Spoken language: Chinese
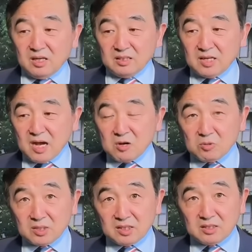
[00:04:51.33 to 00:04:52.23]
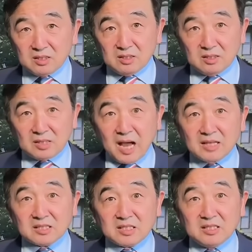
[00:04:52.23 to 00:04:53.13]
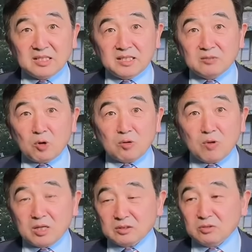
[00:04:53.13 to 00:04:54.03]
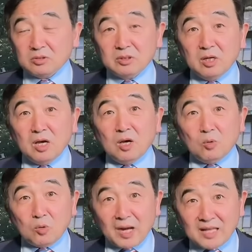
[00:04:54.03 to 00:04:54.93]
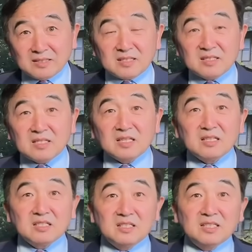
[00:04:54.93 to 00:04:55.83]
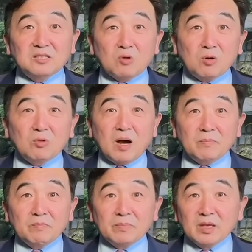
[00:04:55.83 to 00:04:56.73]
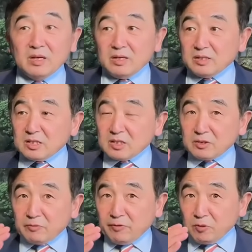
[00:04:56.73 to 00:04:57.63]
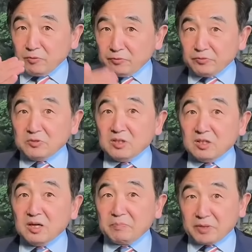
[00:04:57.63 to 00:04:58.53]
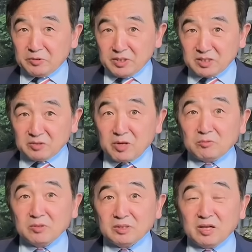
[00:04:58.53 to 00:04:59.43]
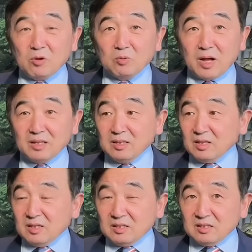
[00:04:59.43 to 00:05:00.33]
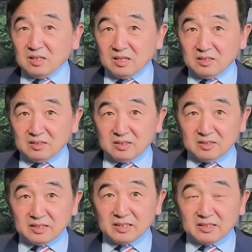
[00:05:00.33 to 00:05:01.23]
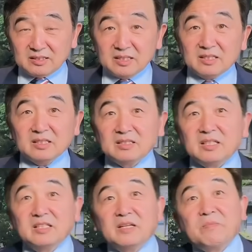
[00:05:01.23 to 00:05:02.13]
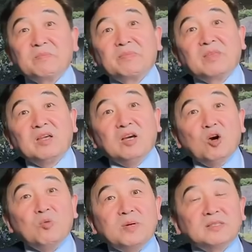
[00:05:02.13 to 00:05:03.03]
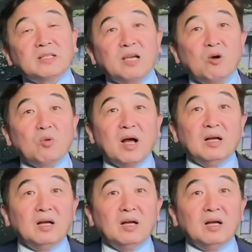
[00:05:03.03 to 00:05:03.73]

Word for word: 然后跟它实际状况，就是乌克兰自身的实际状况，是否符合北约成员国的条款和这个这个这个欧盟的条款，